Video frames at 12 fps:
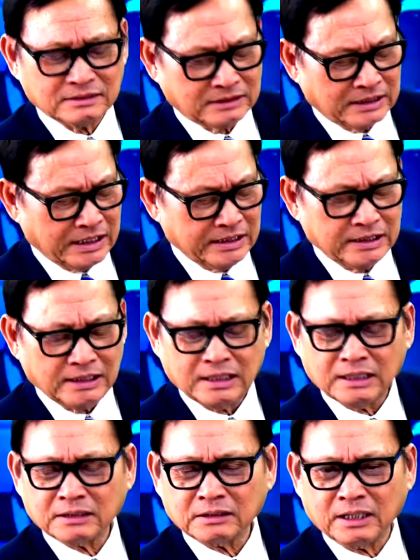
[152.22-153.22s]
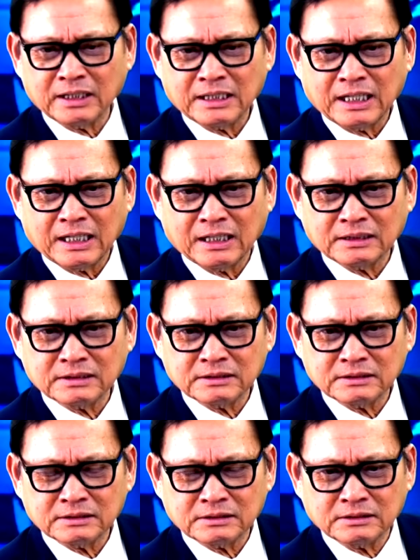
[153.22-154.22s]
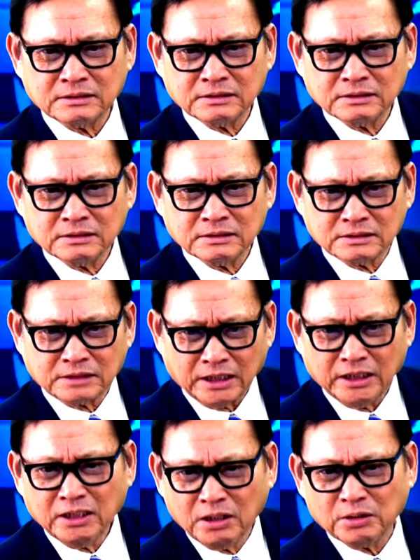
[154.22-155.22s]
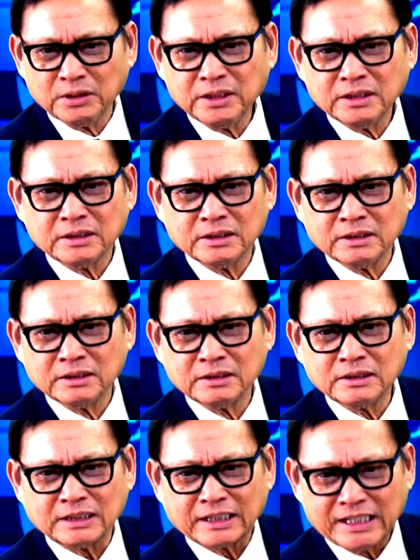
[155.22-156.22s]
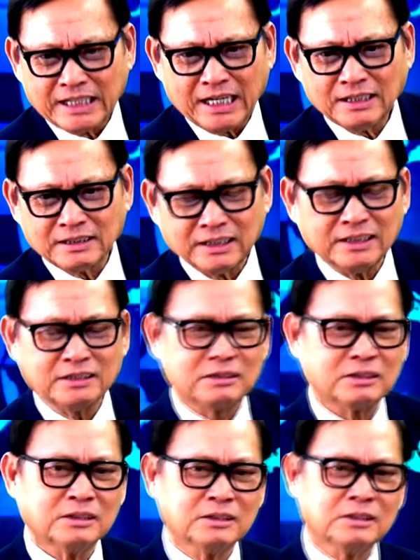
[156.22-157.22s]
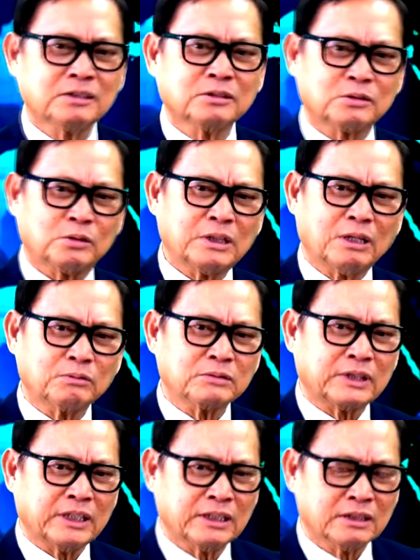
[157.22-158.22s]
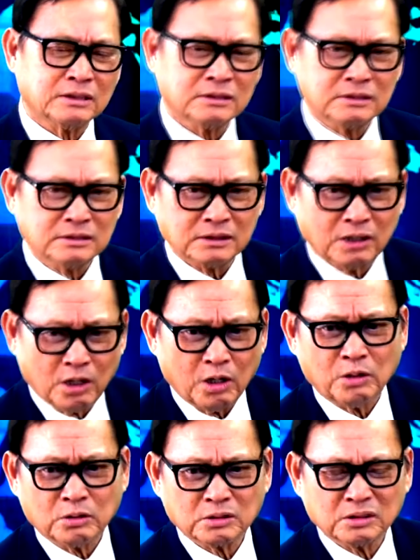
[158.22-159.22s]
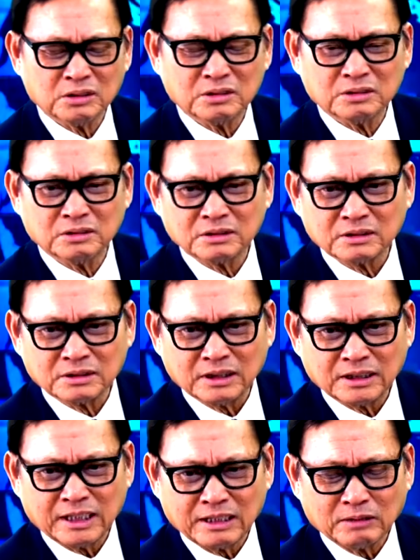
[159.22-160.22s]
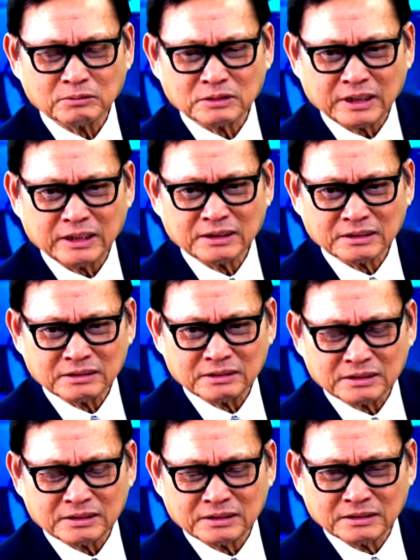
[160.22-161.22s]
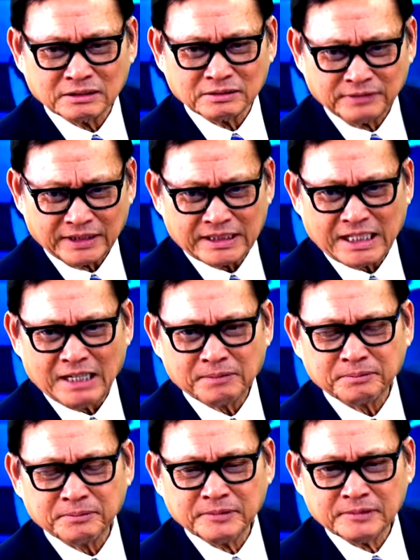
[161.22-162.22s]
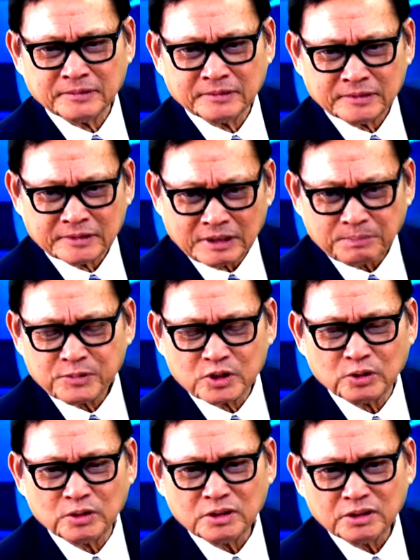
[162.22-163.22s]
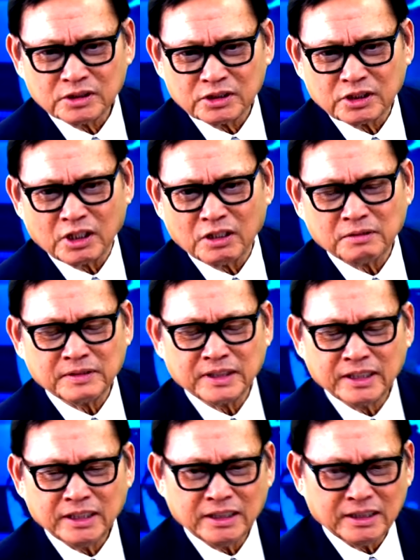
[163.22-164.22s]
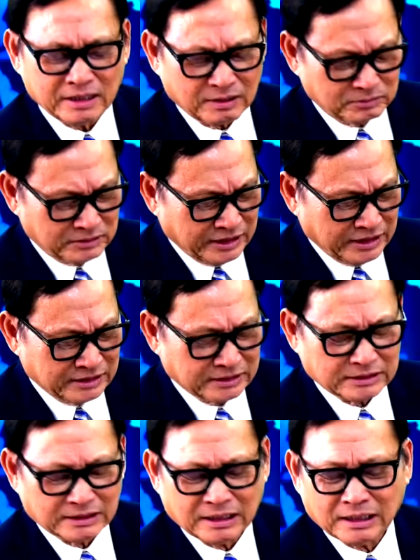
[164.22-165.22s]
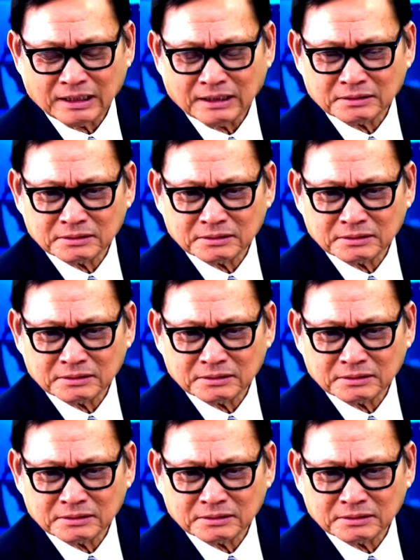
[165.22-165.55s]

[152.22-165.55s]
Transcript: cái à, gọi là tỷ hối tức là cái giá trị của đồng tiền hồ tức là đồng tiền Việt Nam thấp xuống so với đồng tiền à,